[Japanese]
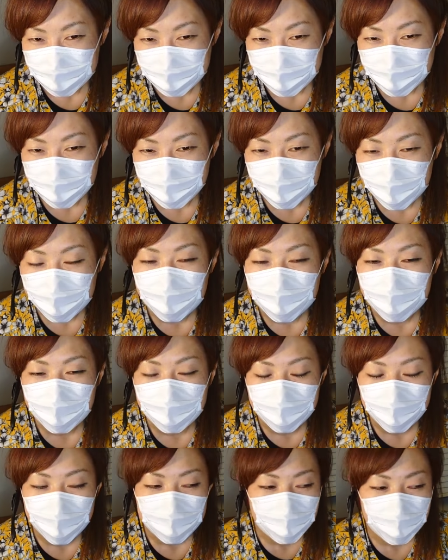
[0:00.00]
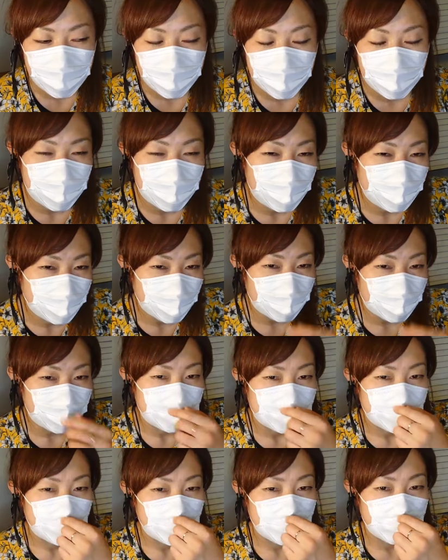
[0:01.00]
そう、だからね、でもこれは、
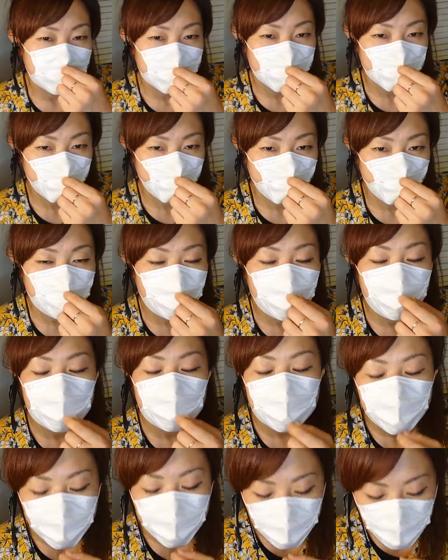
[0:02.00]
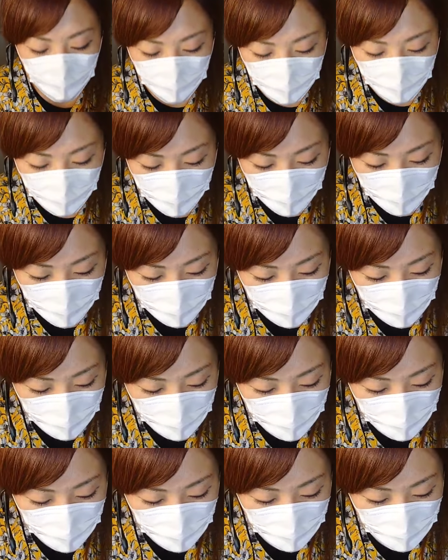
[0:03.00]
私はこのハンドメイドを
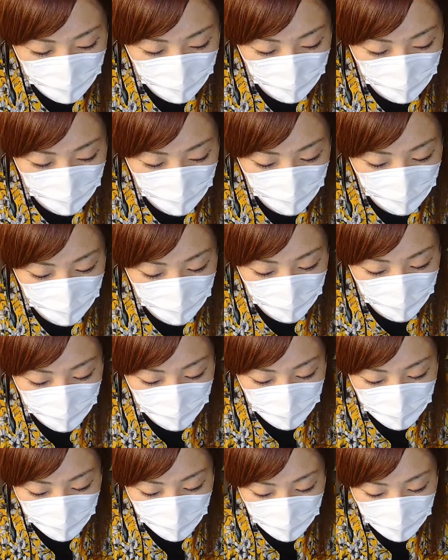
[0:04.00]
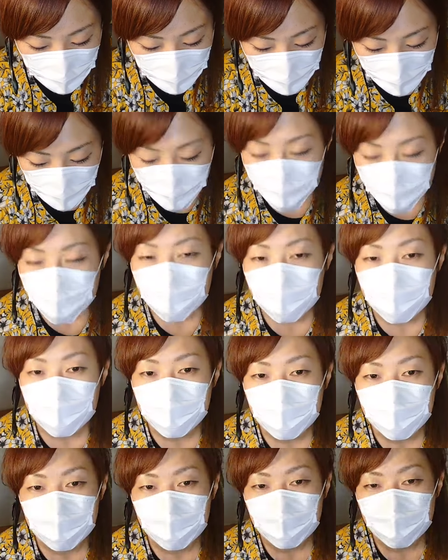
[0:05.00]
させてもらって
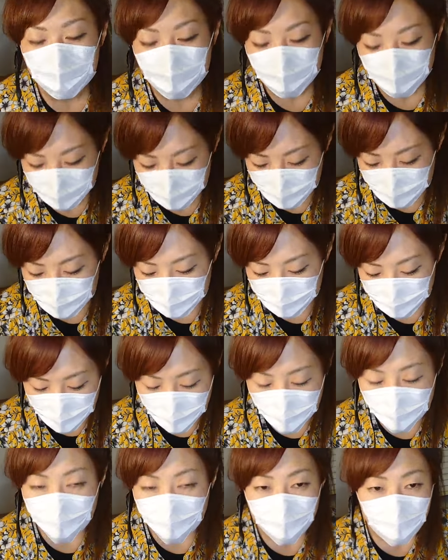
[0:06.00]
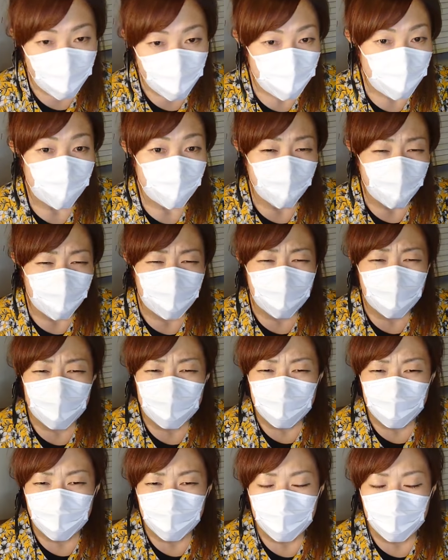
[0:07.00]
る私ですら、やっぱ
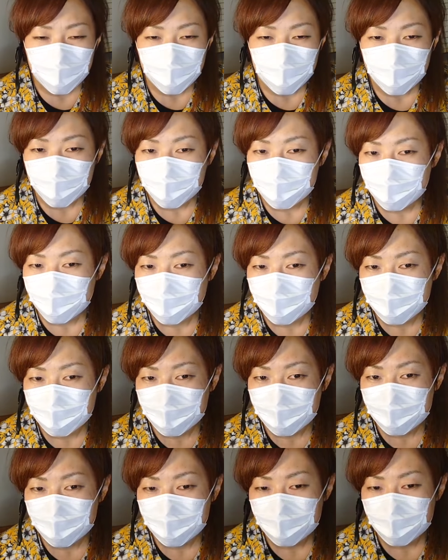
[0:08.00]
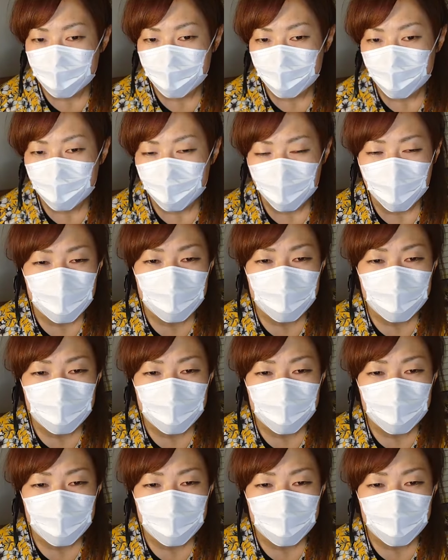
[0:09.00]
初めてのものを作るっていうのは難